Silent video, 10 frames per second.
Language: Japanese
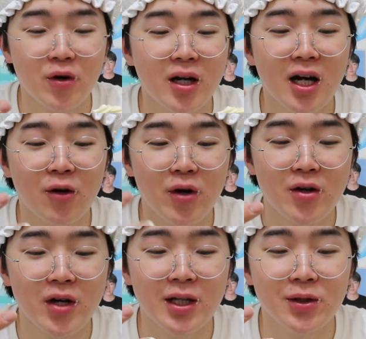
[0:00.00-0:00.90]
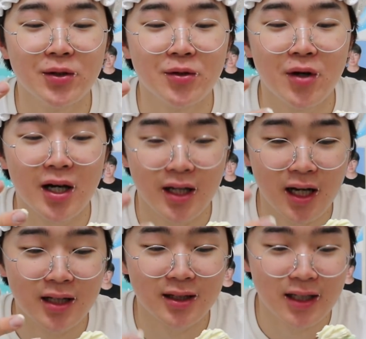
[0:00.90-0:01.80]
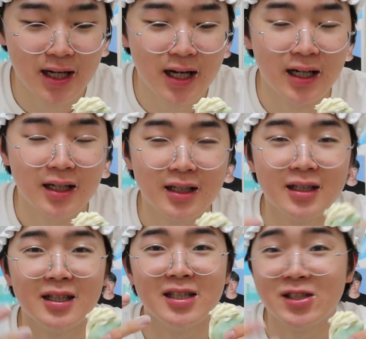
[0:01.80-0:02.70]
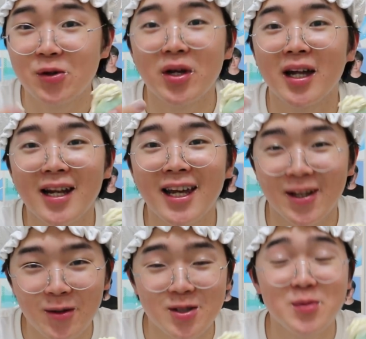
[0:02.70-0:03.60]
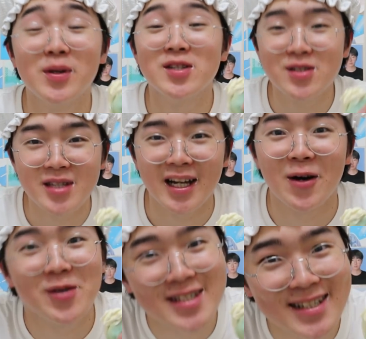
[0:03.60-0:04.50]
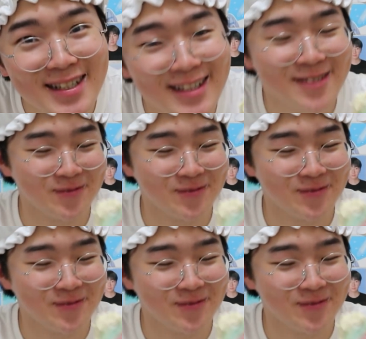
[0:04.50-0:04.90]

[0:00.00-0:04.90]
れが500円とかで買ったら一緒いかないけど自分で作ったから美味しい、